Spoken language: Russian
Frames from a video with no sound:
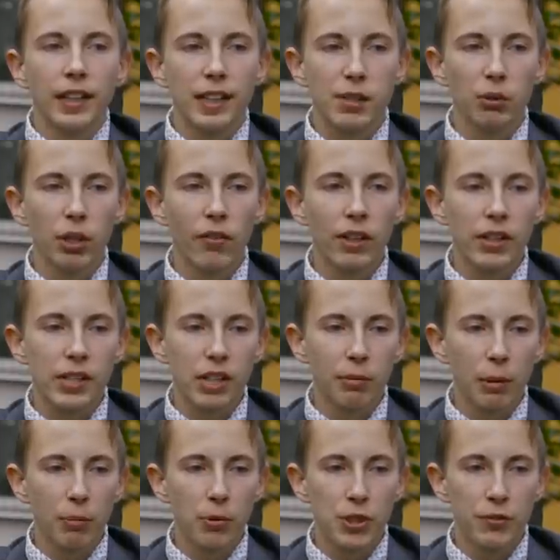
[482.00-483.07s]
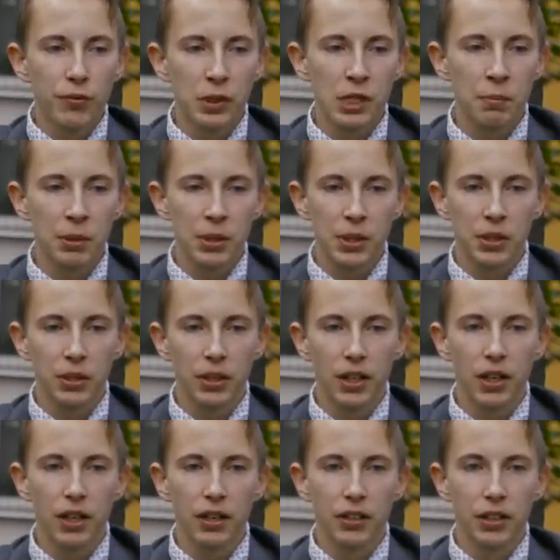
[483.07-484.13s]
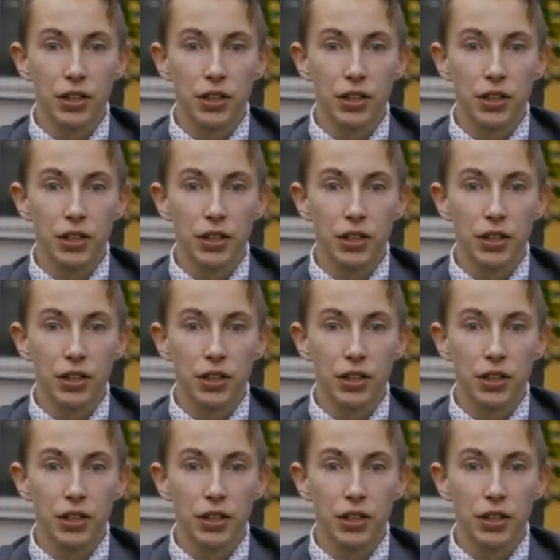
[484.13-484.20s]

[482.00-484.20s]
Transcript: Если удавалось там, допустим, выцепить их на